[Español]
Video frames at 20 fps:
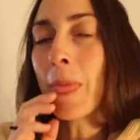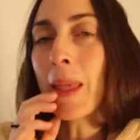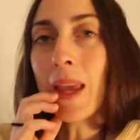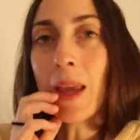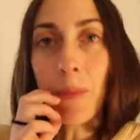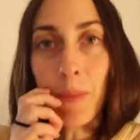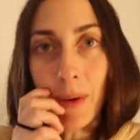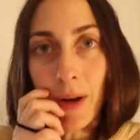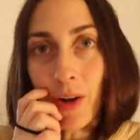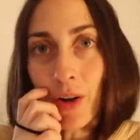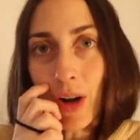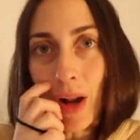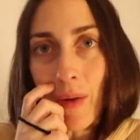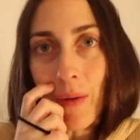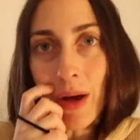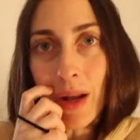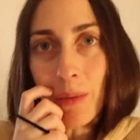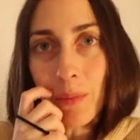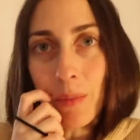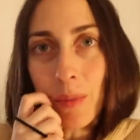y espero
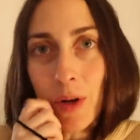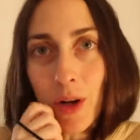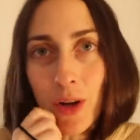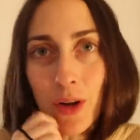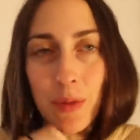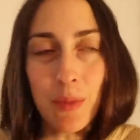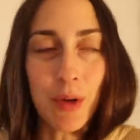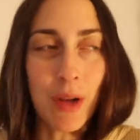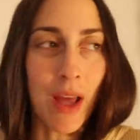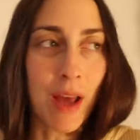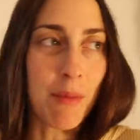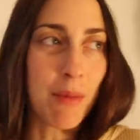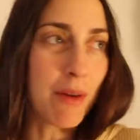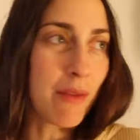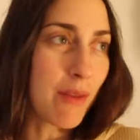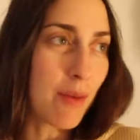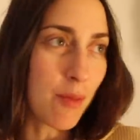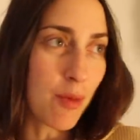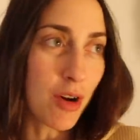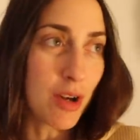grabar vlog porque además
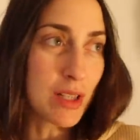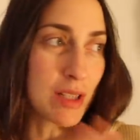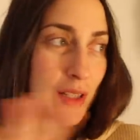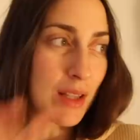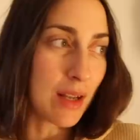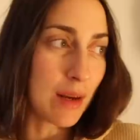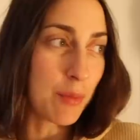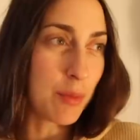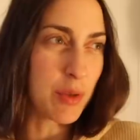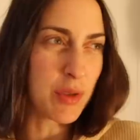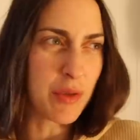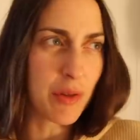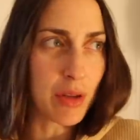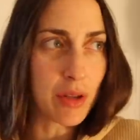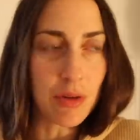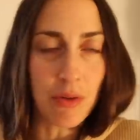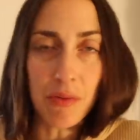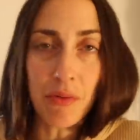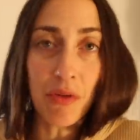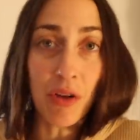vamos a estar pues
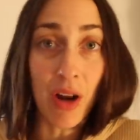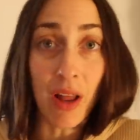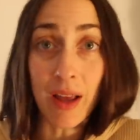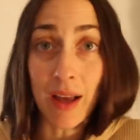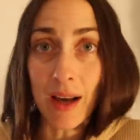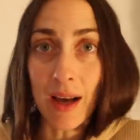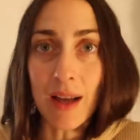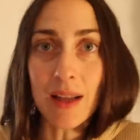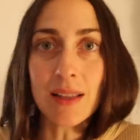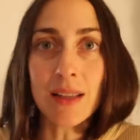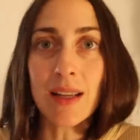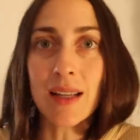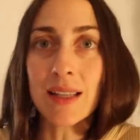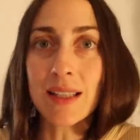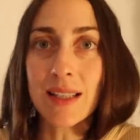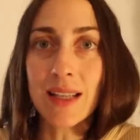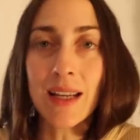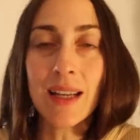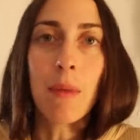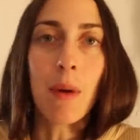eso fuera de casa y
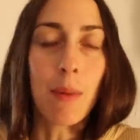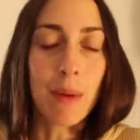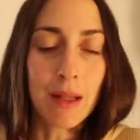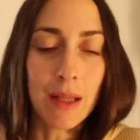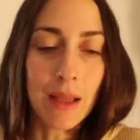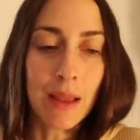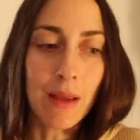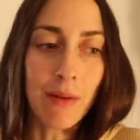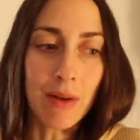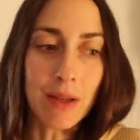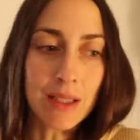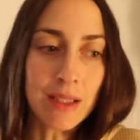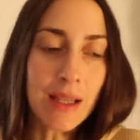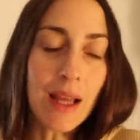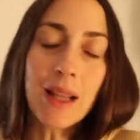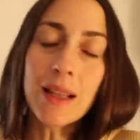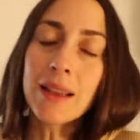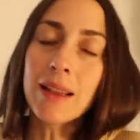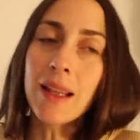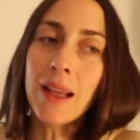así me apetece
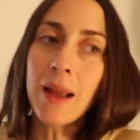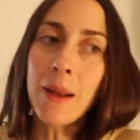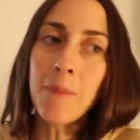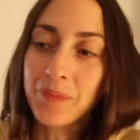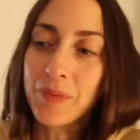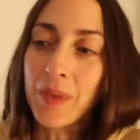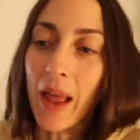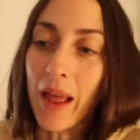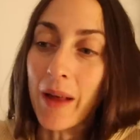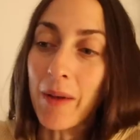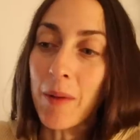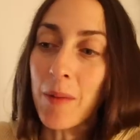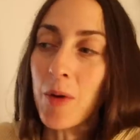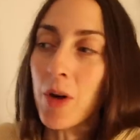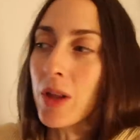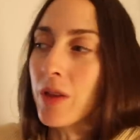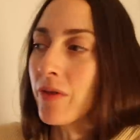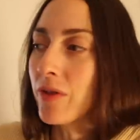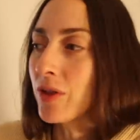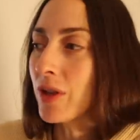bastante nada vamos
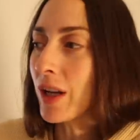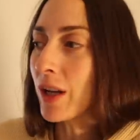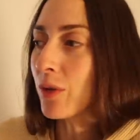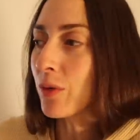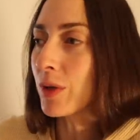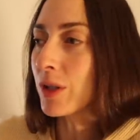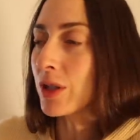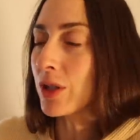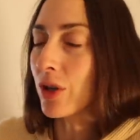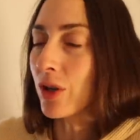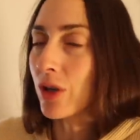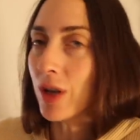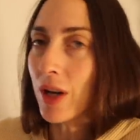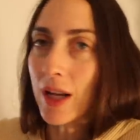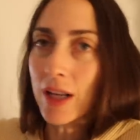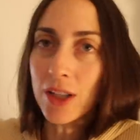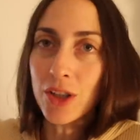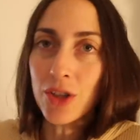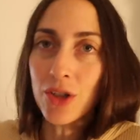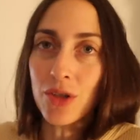a disfrutar nuestros
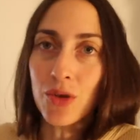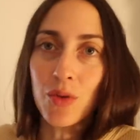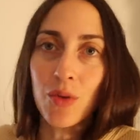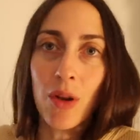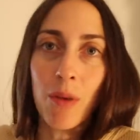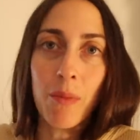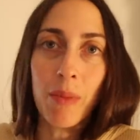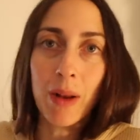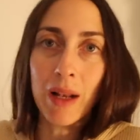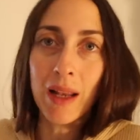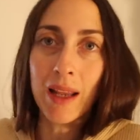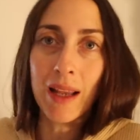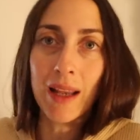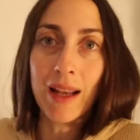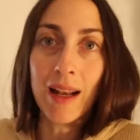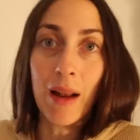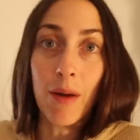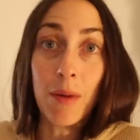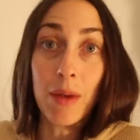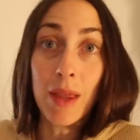nachos una peli
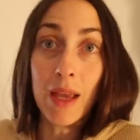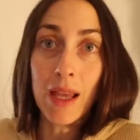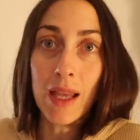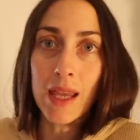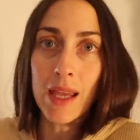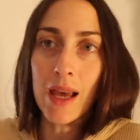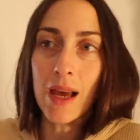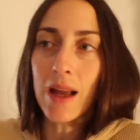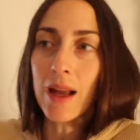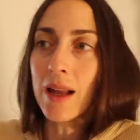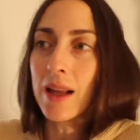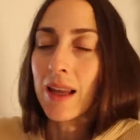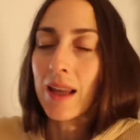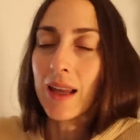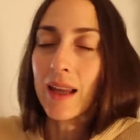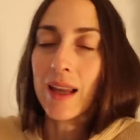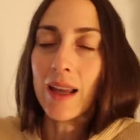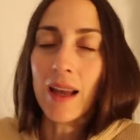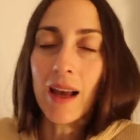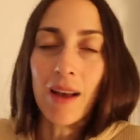navideña
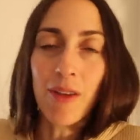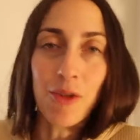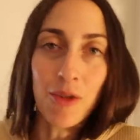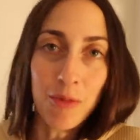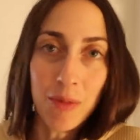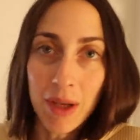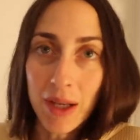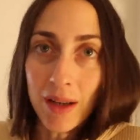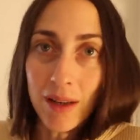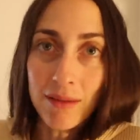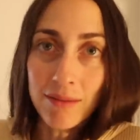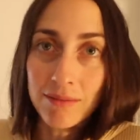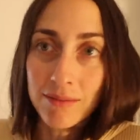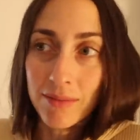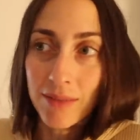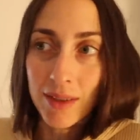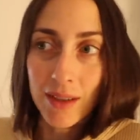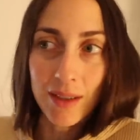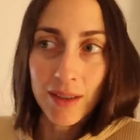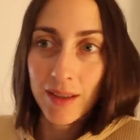y a dormir
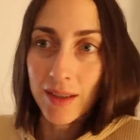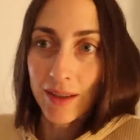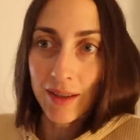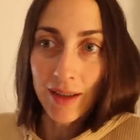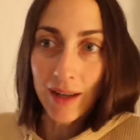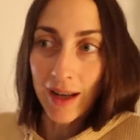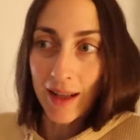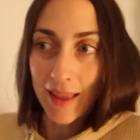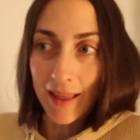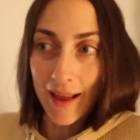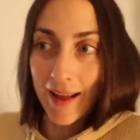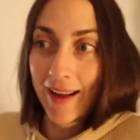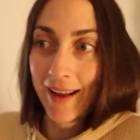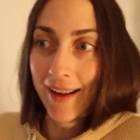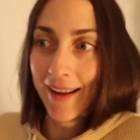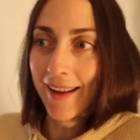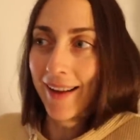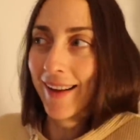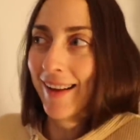en realidad